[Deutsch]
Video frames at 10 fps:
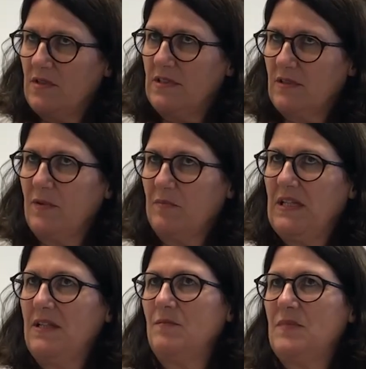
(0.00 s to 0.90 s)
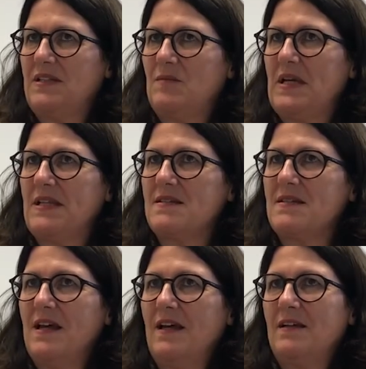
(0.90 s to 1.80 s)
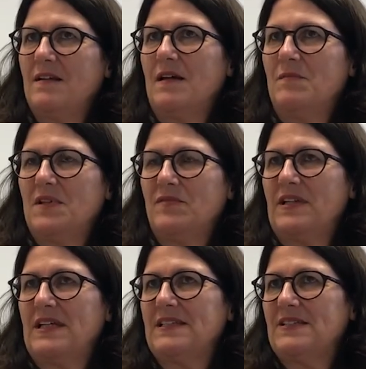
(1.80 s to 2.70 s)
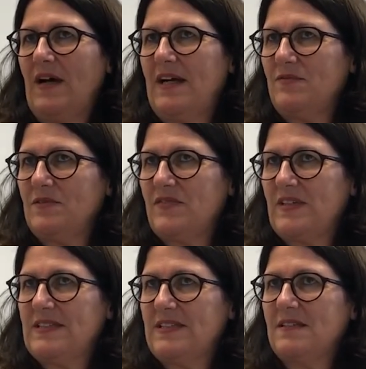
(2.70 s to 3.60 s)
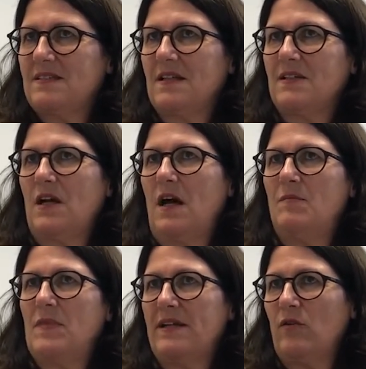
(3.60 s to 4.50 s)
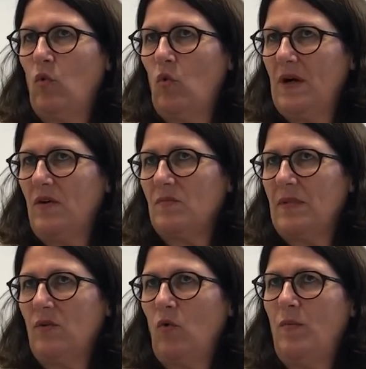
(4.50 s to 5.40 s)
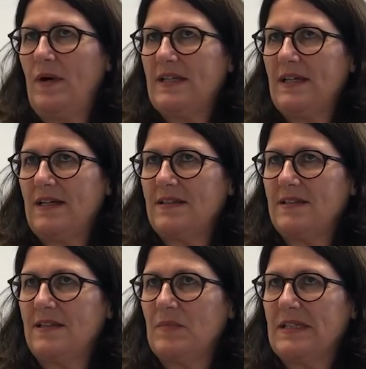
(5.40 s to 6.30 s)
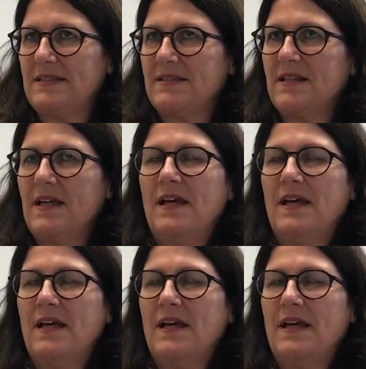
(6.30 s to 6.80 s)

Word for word: in der Familie mit Demenz? Dann haben da vielleicht zwei von 20 gesagt, ja, meine Oma oder mein Opa, der hat eine Demenz.